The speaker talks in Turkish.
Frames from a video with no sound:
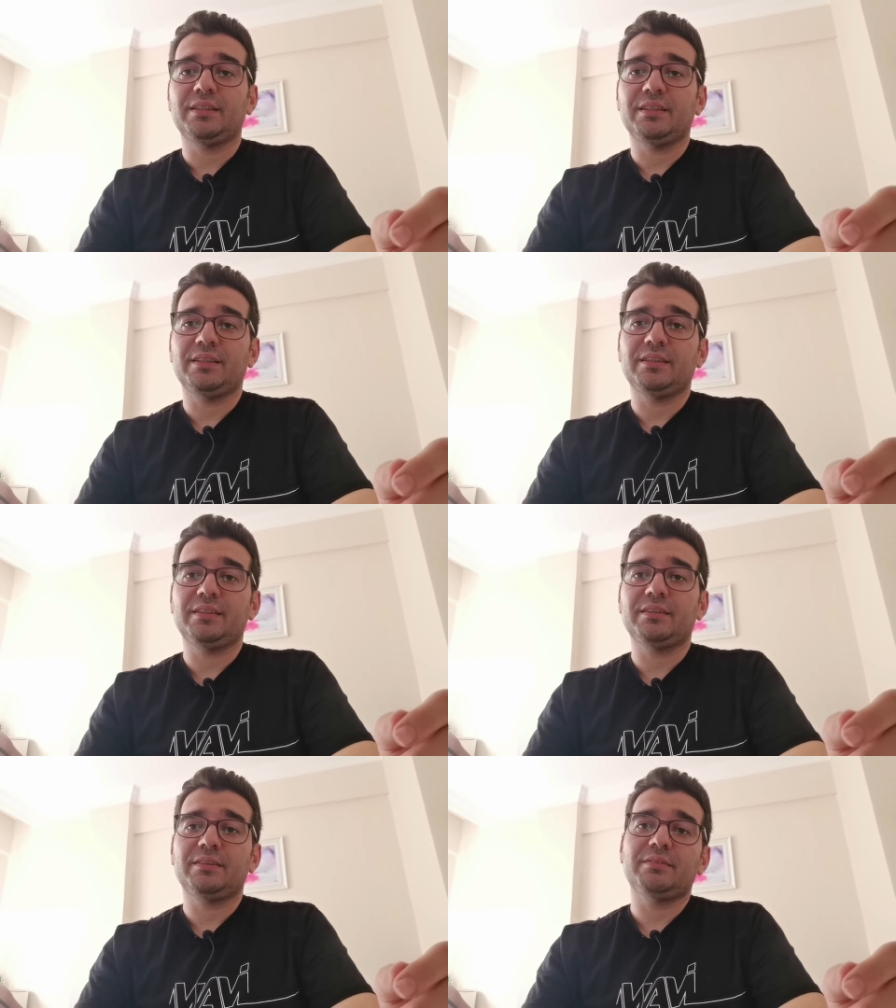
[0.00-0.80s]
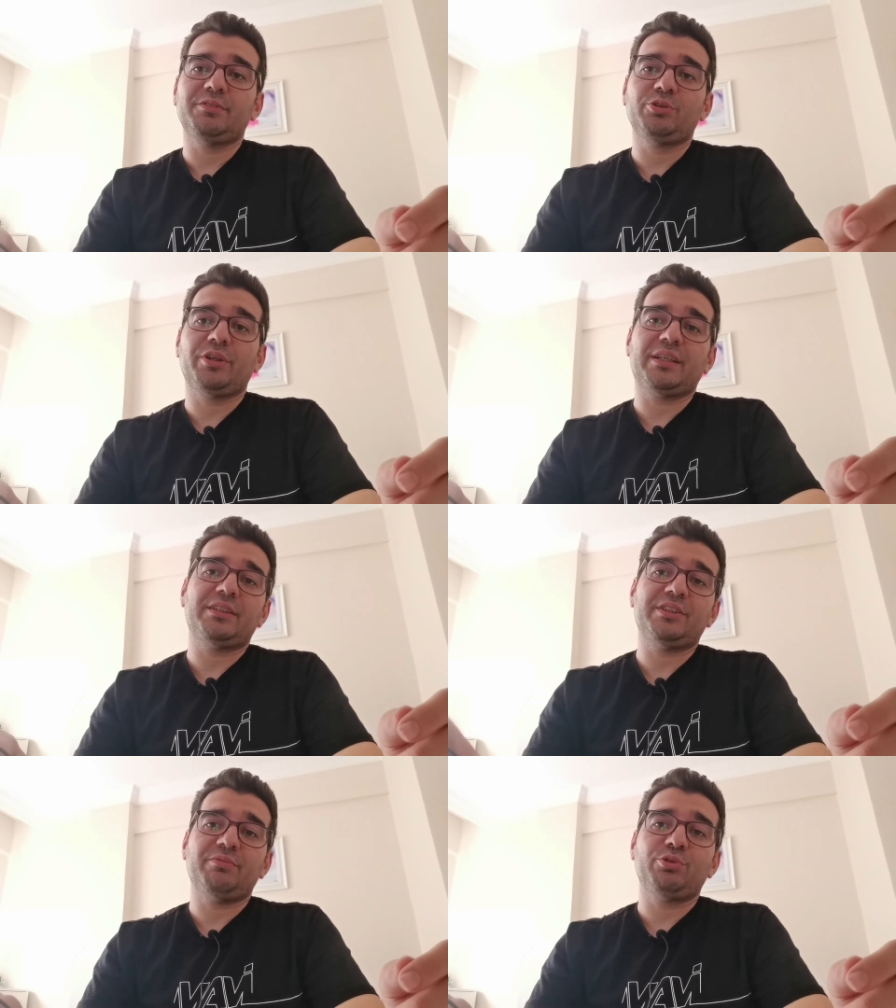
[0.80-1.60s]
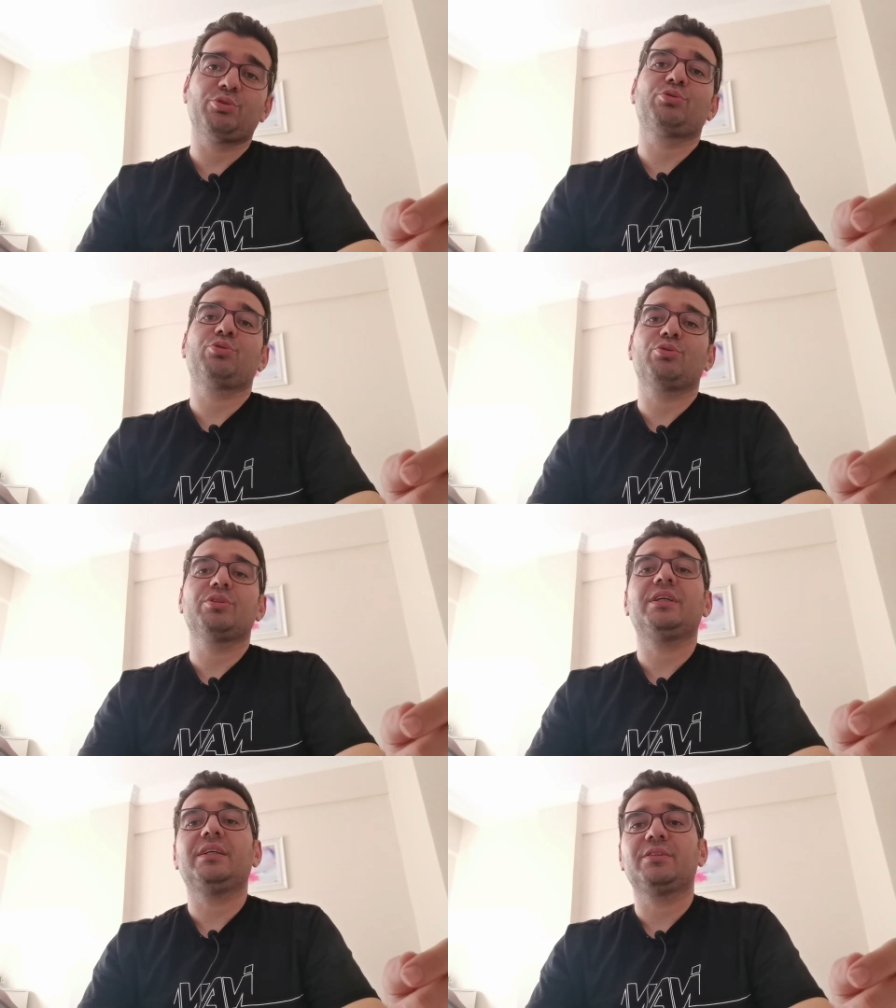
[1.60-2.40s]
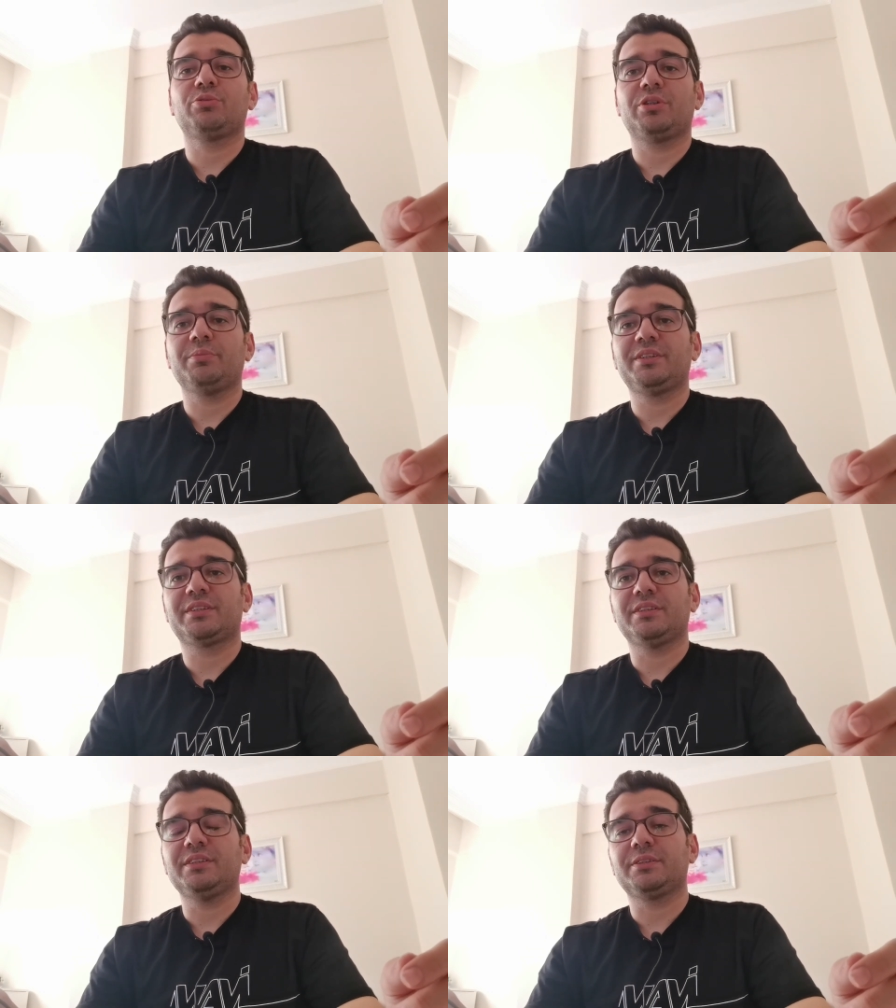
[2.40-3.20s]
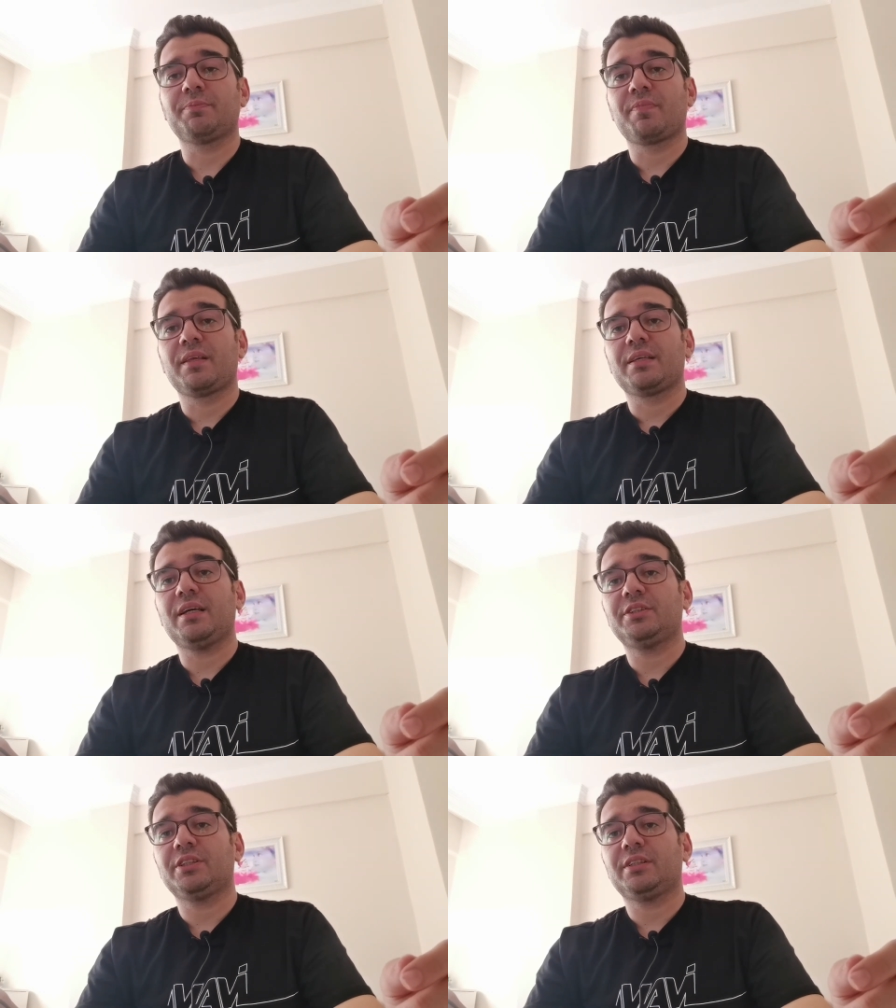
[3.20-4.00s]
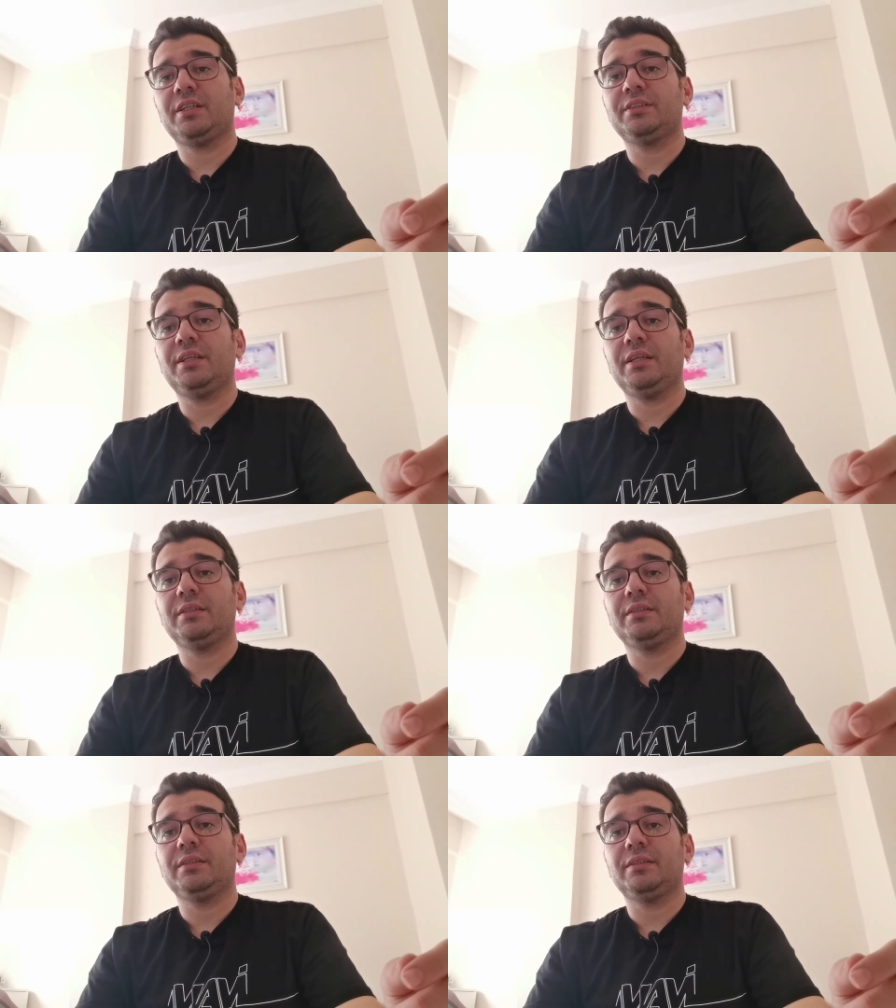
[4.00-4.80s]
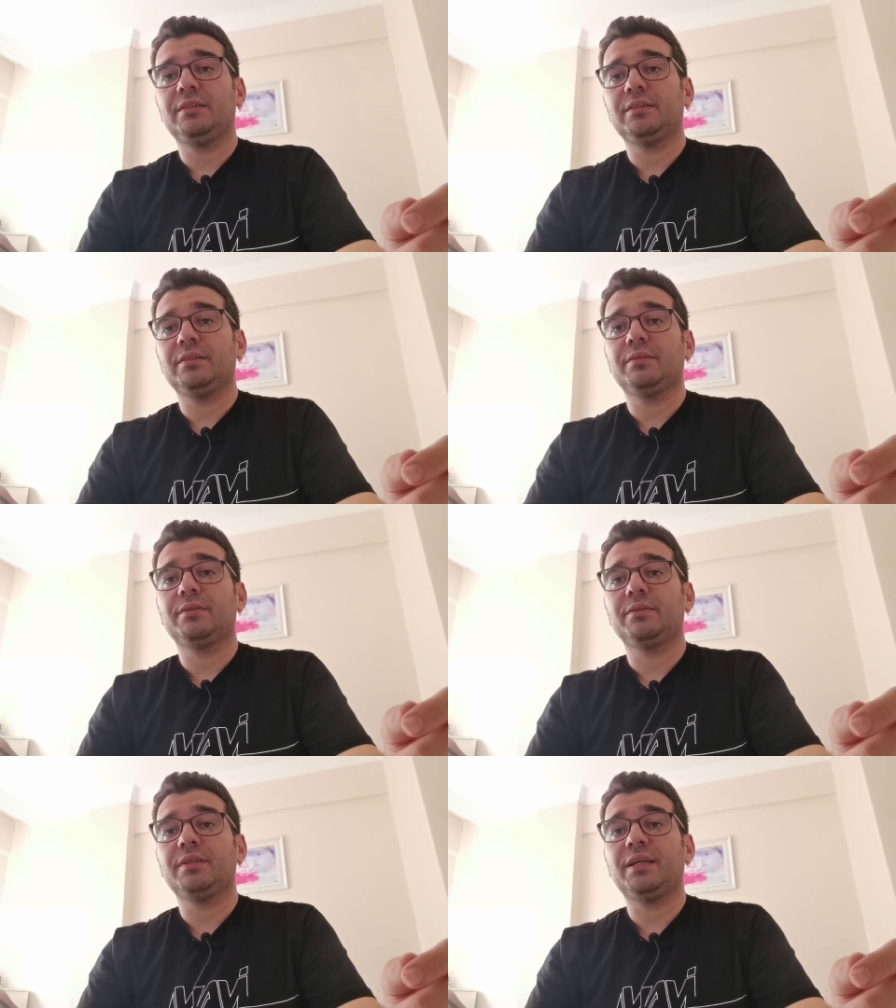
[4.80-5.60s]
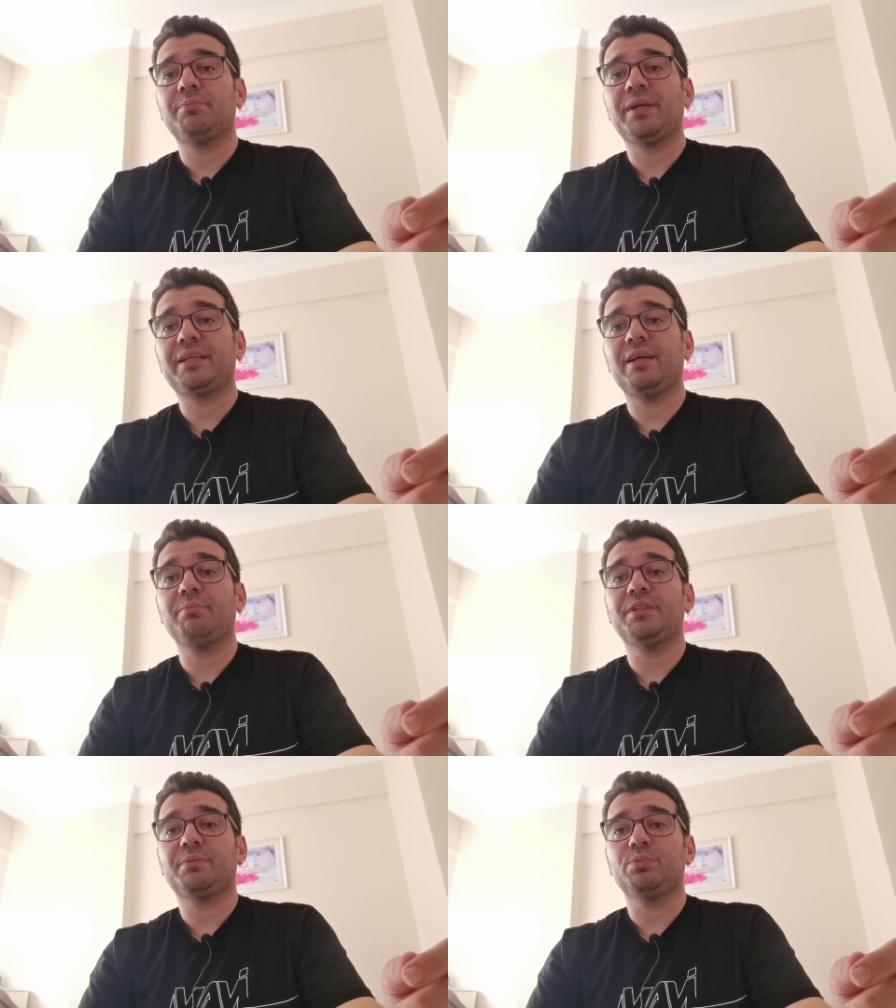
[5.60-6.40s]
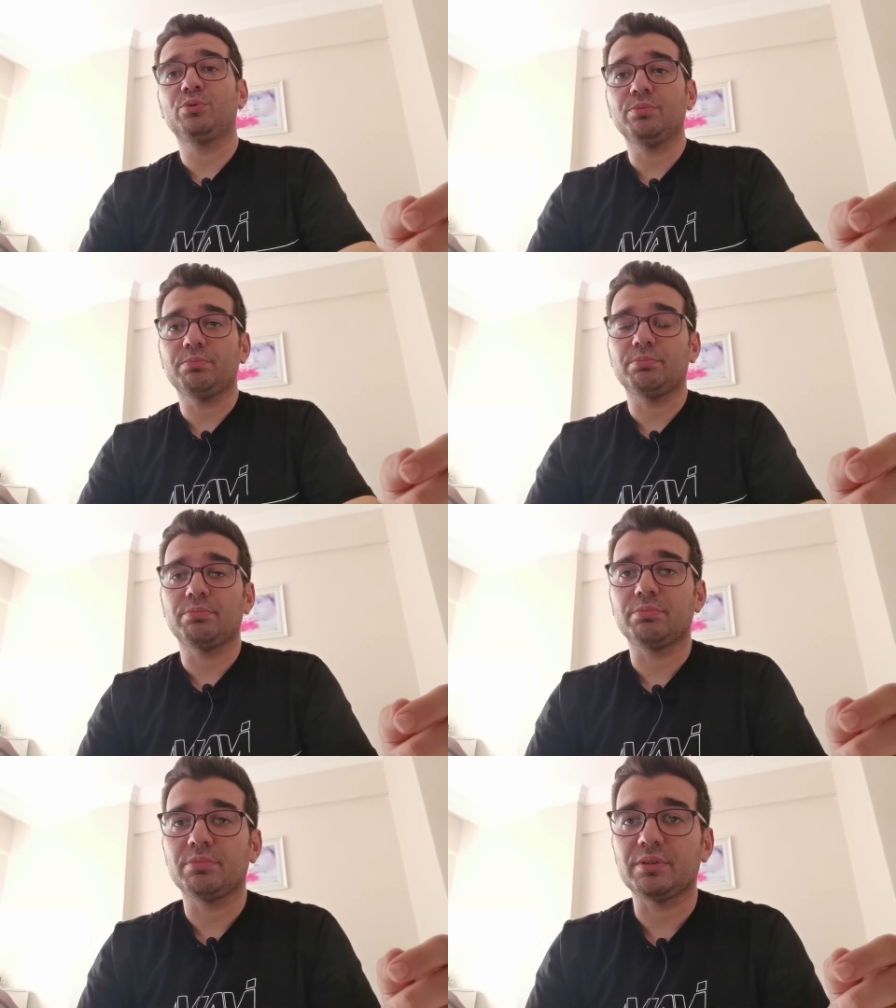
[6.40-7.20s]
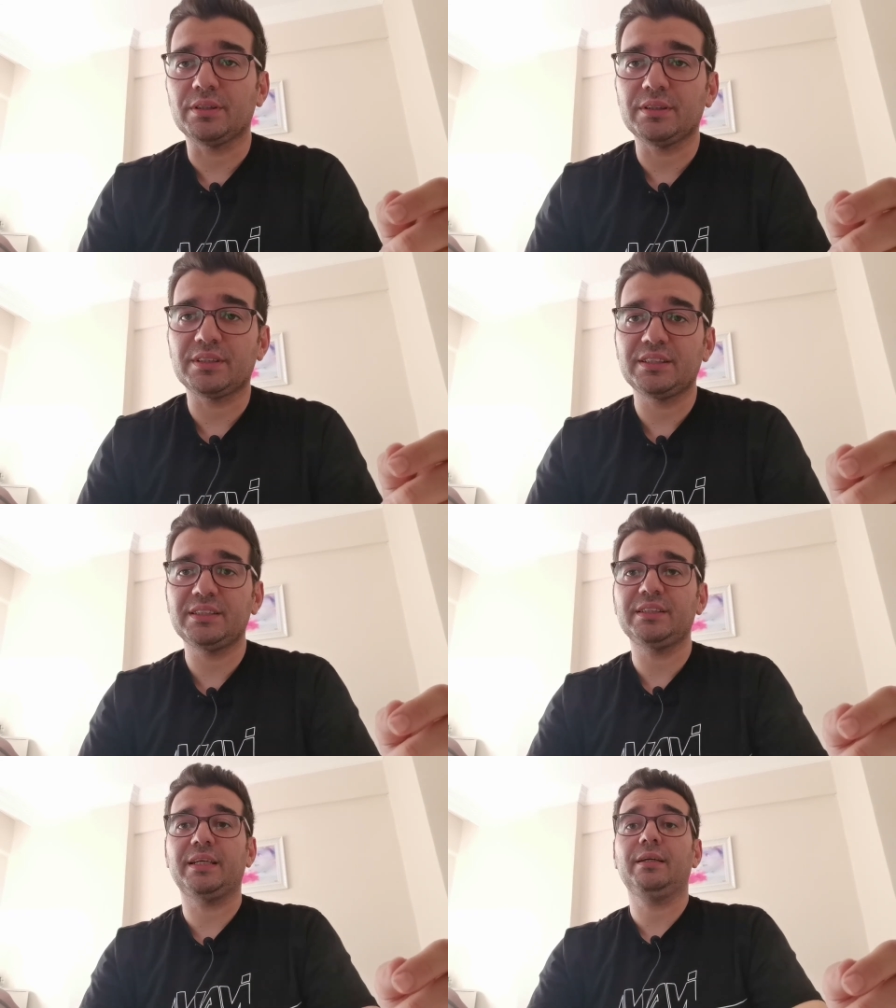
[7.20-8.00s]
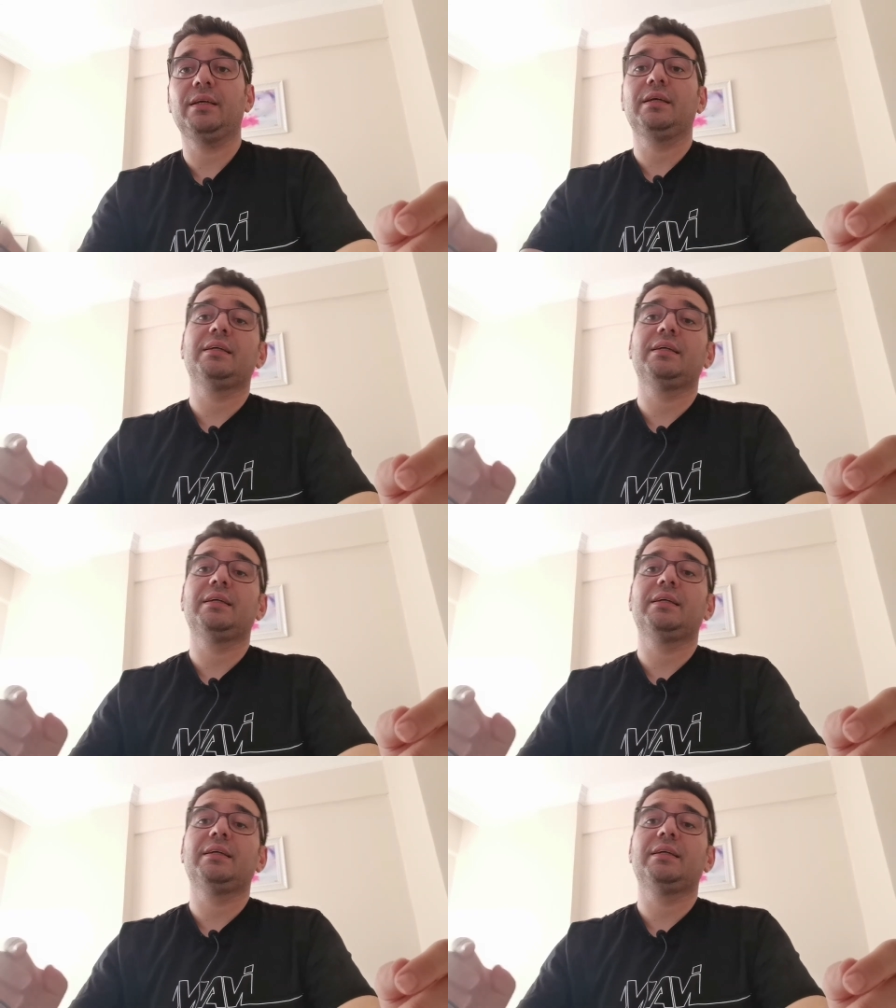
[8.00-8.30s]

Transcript: e, videoya ekleyeceğim. Videonun sonunda görebilirsiniz. Gerçekten de e, yani beklenmedik bir durum. E, sizin de